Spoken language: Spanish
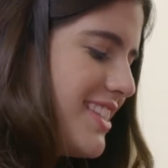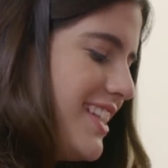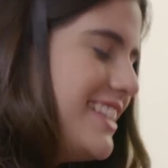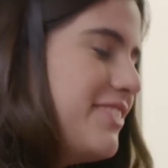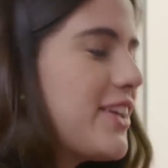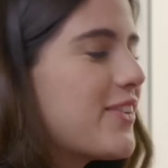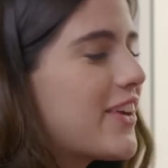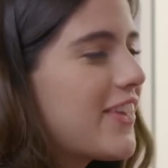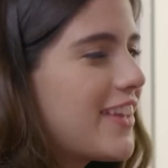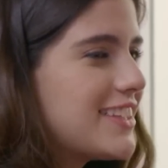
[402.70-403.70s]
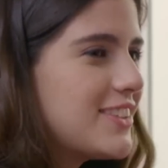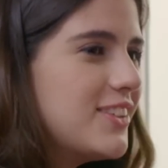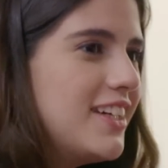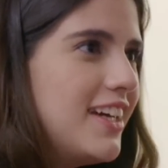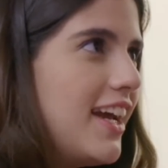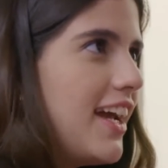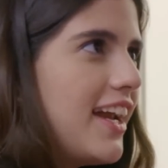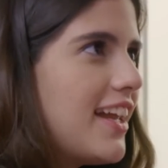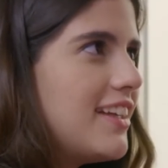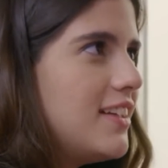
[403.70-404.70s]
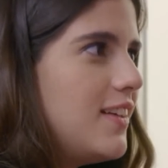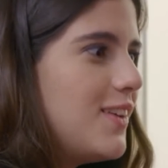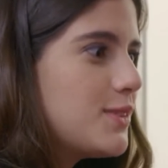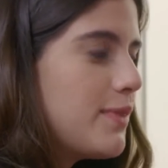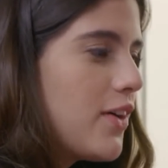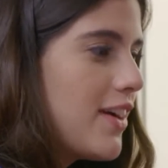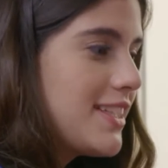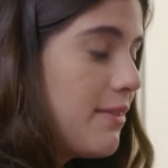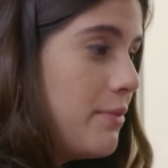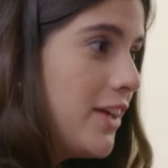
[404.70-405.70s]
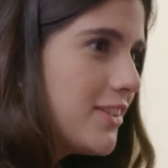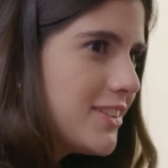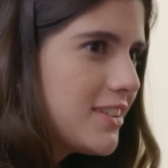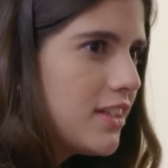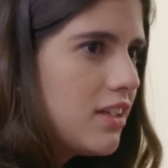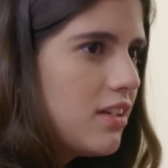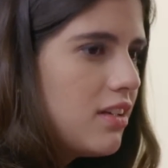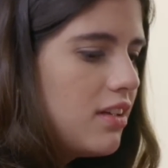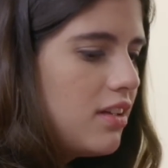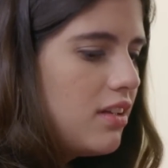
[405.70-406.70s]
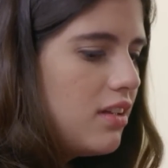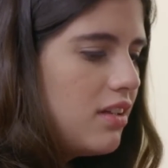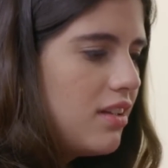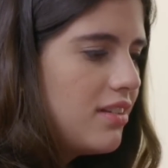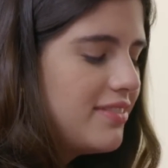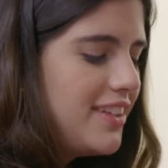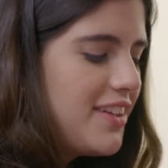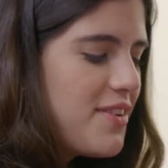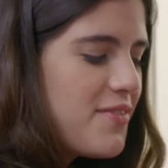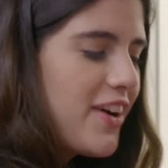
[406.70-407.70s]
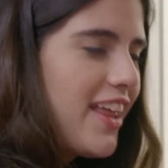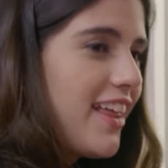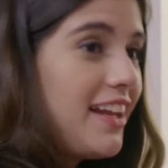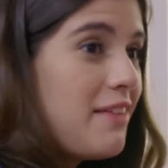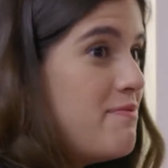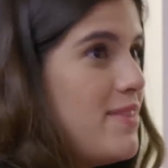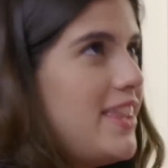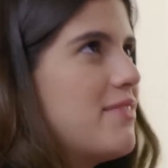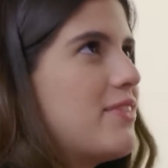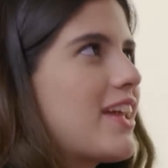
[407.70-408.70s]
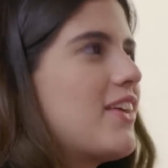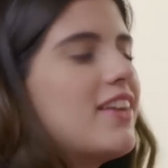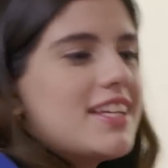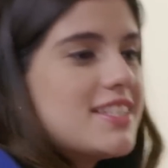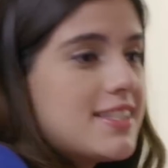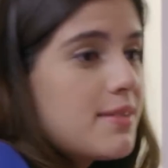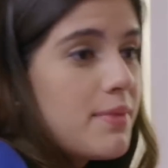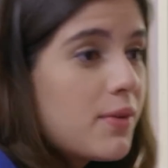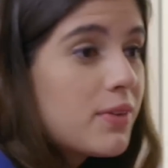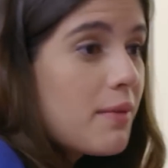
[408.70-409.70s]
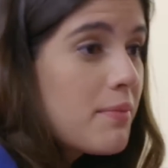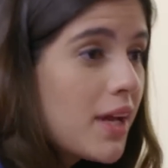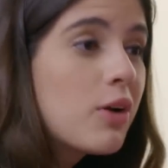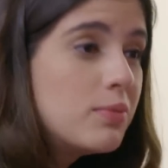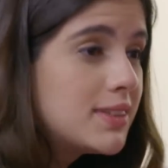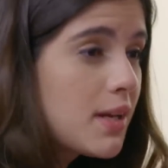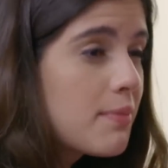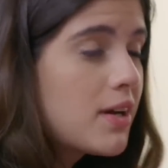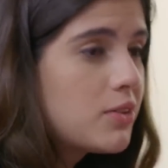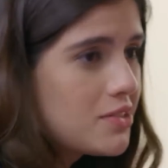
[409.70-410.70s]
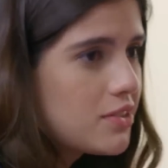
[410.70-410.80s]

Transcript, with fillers: Sí, sí me acuerdo de eso. Eran los mejores amigos. Y yo me moría de la envidia porque yo ni de chiste me llevo tan bien con mis hermanos.